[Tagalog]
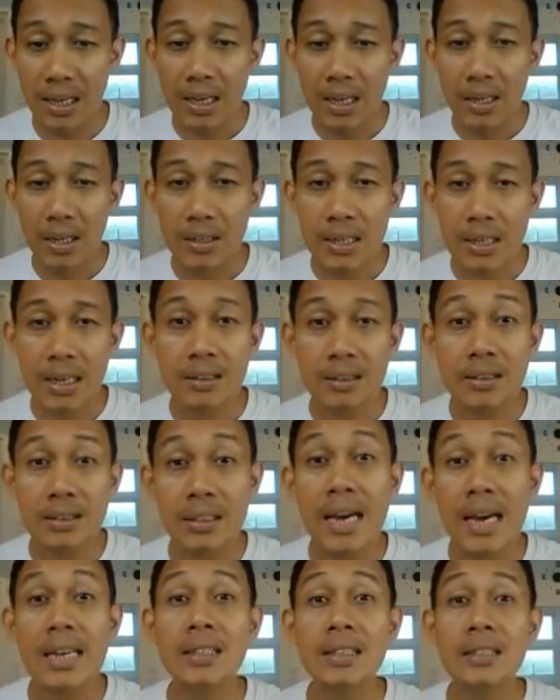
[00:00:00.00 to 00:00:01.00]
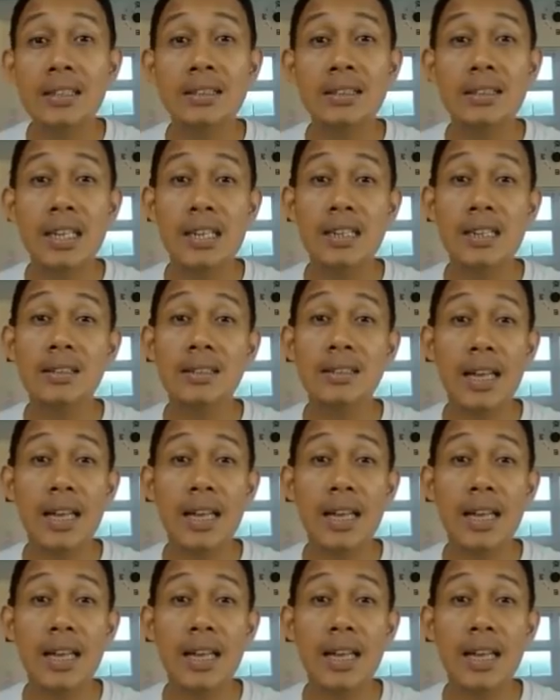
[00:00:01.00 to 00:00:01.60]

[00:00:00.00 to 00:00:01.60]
ng 19,000%.